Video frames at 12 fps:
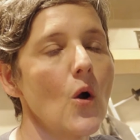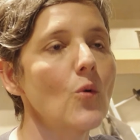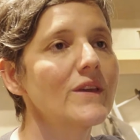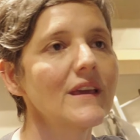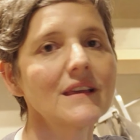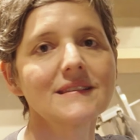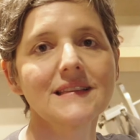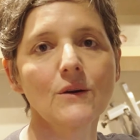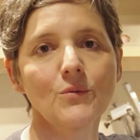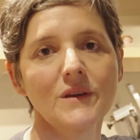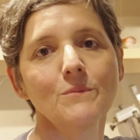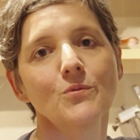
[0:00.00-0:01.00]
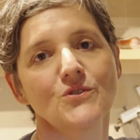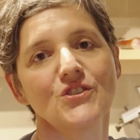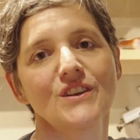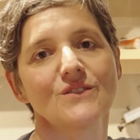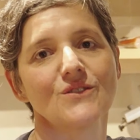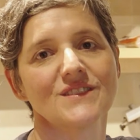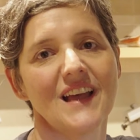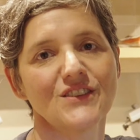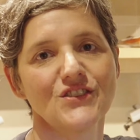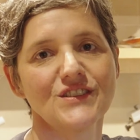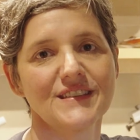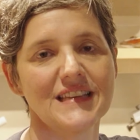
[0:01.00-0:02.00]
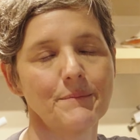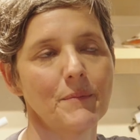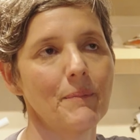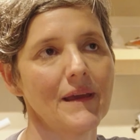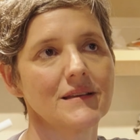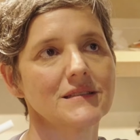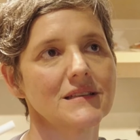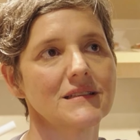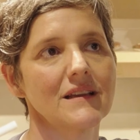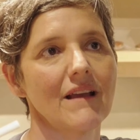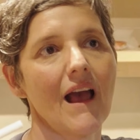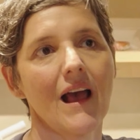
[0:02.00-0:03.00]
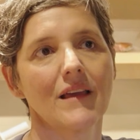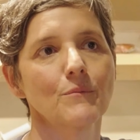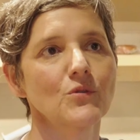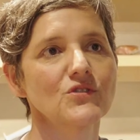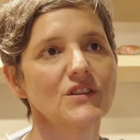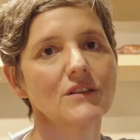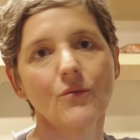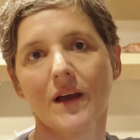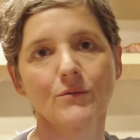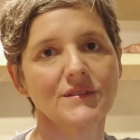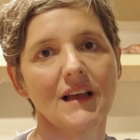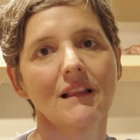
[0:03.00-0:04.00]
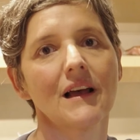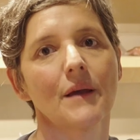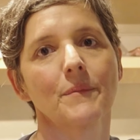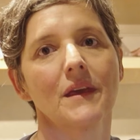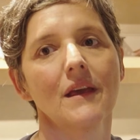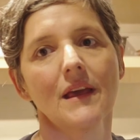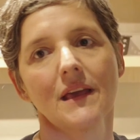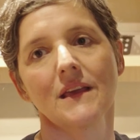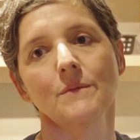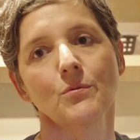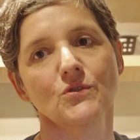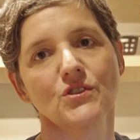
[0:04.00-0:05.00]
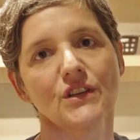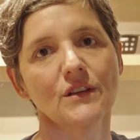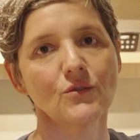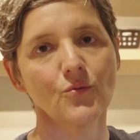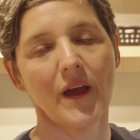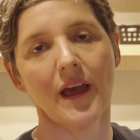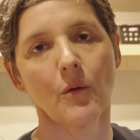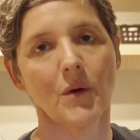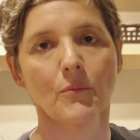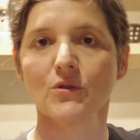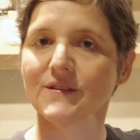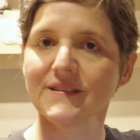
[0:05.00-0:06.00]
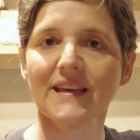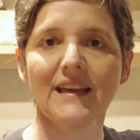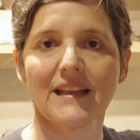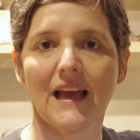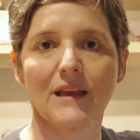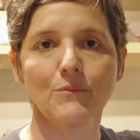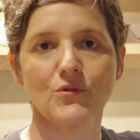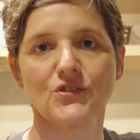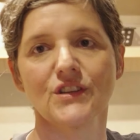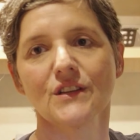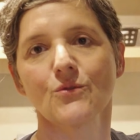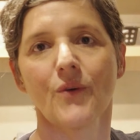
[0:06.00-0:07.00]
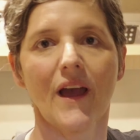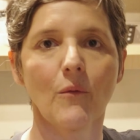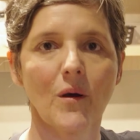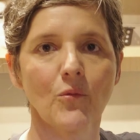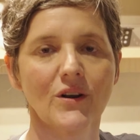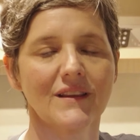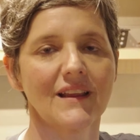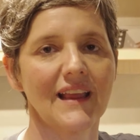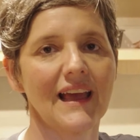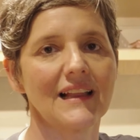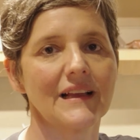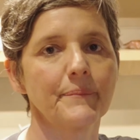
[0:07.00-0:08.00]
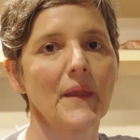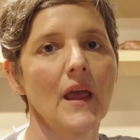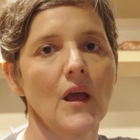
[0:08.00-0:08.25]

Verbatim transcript: O que, que são embutidos? Né? A gente sempre pensa assim, ah, embutido é um salame, embutido é uma morcilha, embutido é uma mortadela.